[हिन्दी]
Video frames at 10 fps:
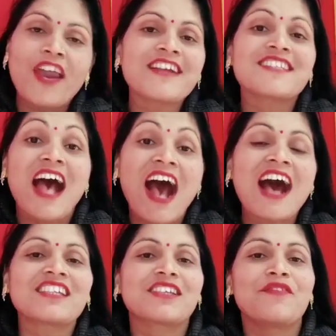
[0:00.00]
फ्रेंड्स
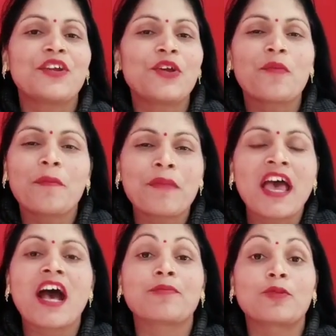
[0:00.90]
आज के वीडियो में
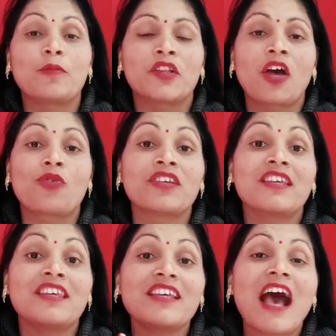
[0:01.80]
मैं आपको बताऊंगी
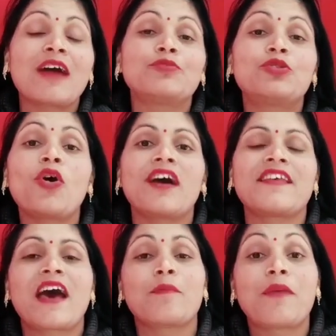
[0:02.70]
कि आप
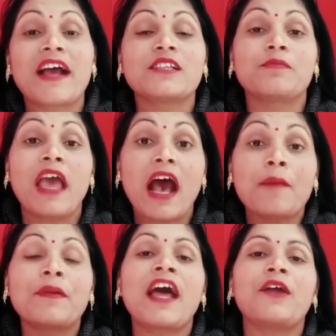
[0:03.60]
2022 में
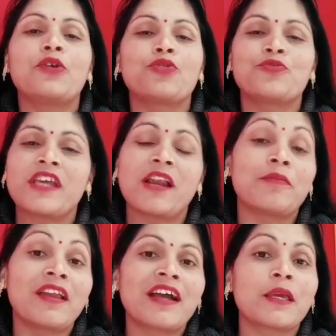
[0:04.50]
अपना यूट्यूब चैनल
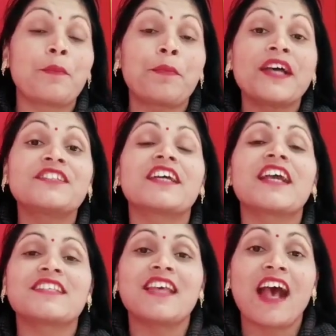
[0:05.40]
बना के पैसे
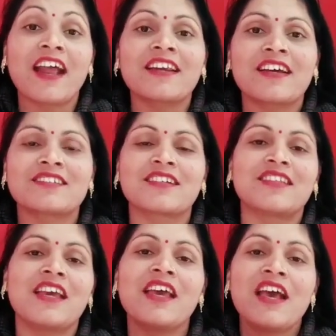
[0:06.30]
कैसे अर्न कर
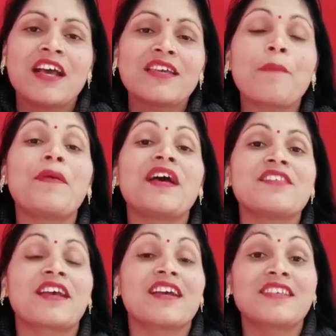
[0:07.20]
सकते हैं या
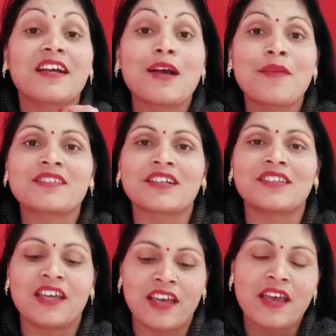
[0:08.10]
पैसे कैसे कमा
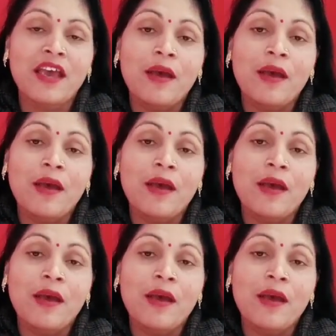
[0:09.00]
सकते हैं